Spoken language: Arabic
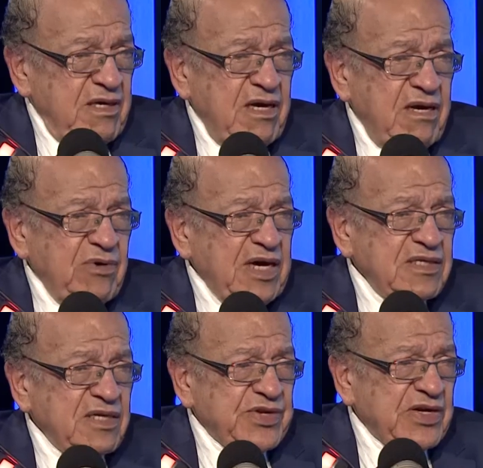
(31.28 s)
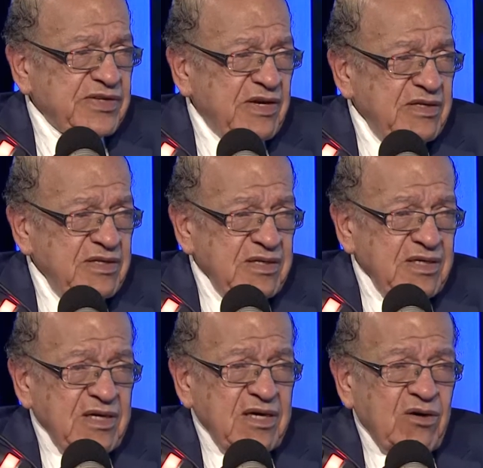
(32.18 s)
آه، واخدها دراسة
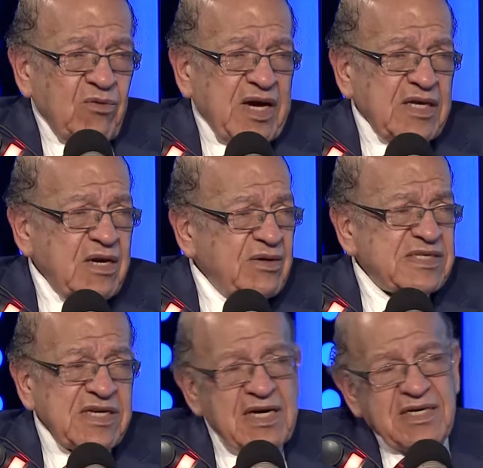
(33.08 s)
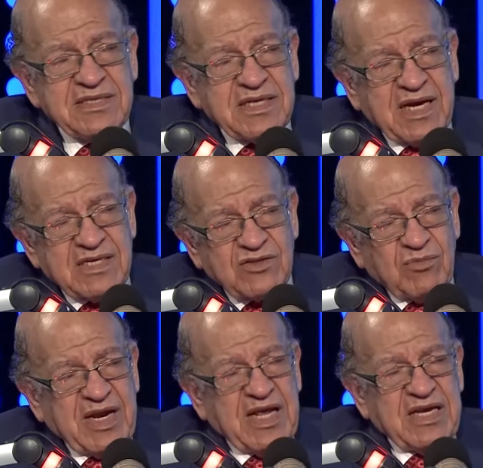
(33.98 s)
واخدها وسيلة
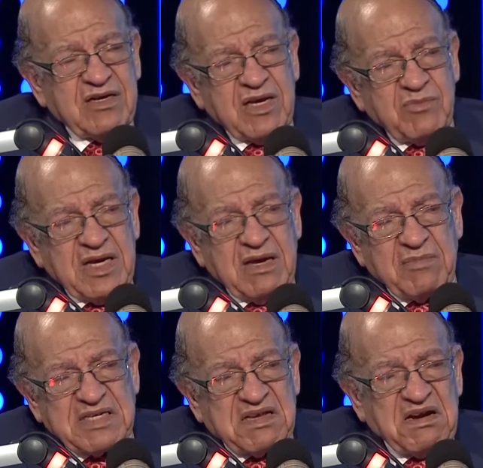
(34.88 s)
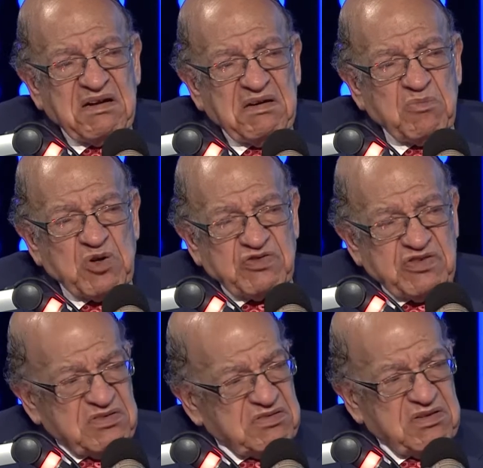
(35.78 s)
للتكسب على ان يبقى مثلا
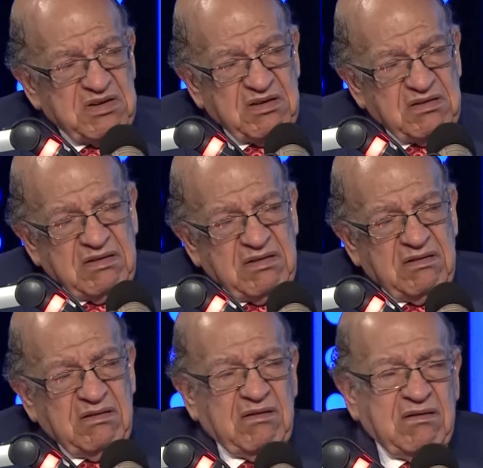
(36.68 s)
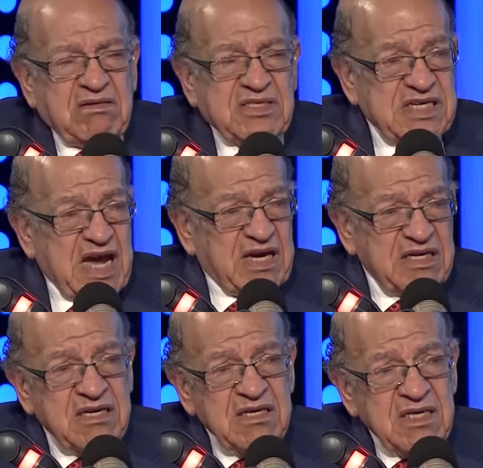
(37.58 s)
مرشد آه،
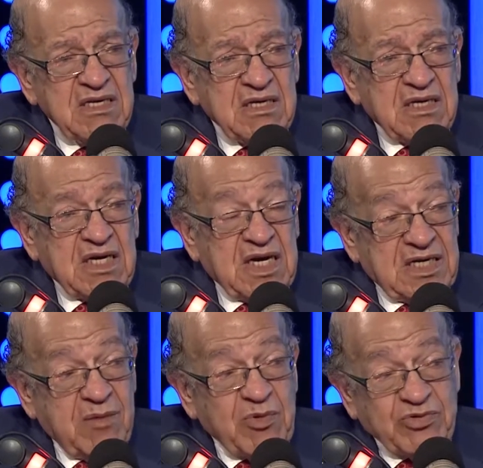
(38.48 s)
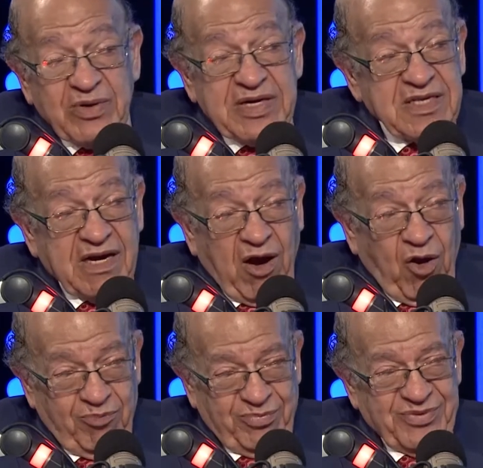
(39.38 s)
سياحي انما مش واخدها
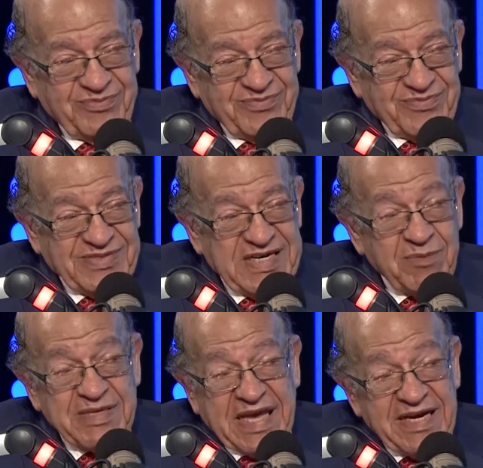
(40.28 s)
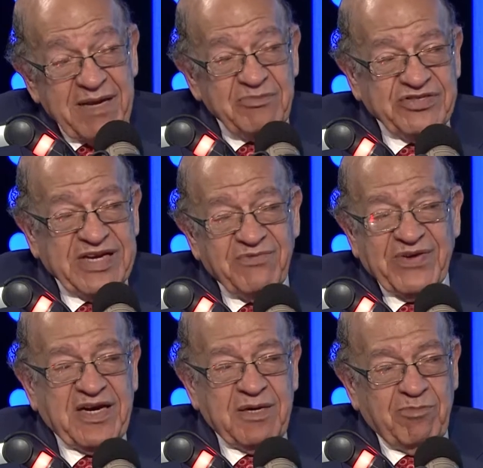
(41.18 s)
كحب لان ما تعلمش كيف
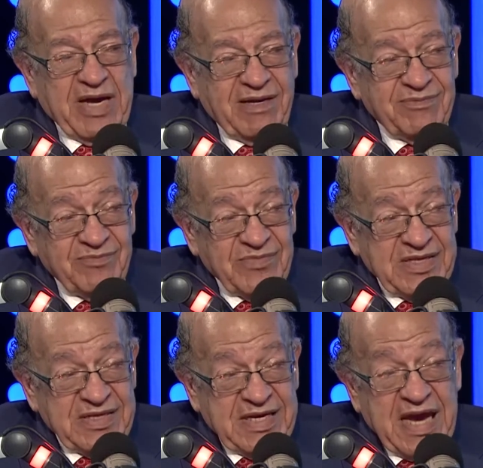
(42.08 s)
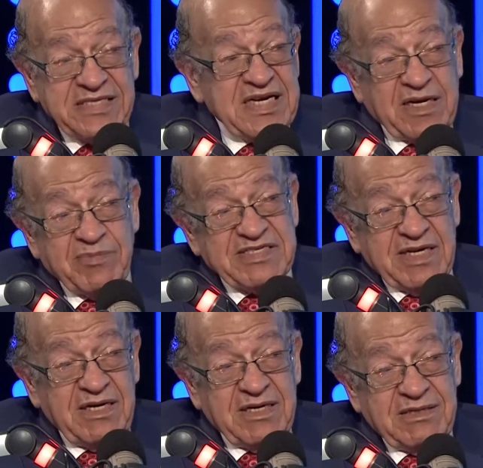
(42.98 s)
يحبها ادي لك
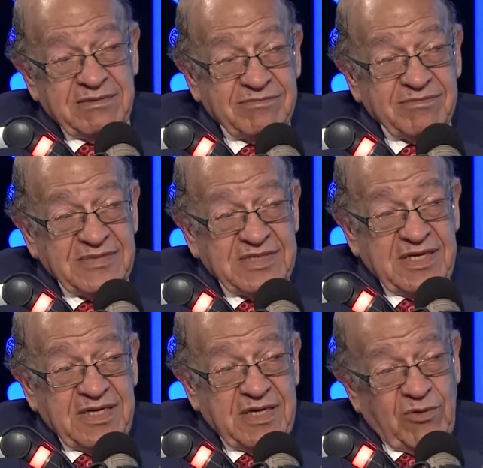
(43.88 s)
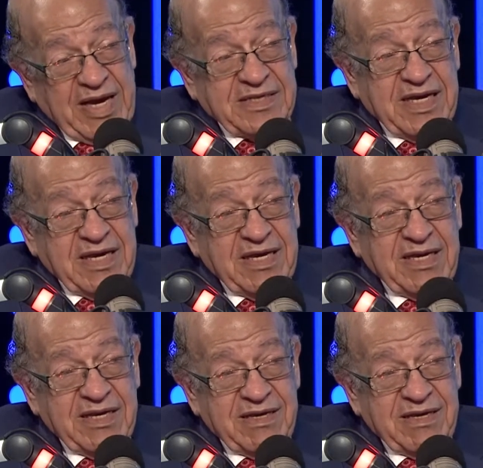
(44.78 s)
مثل لواحدة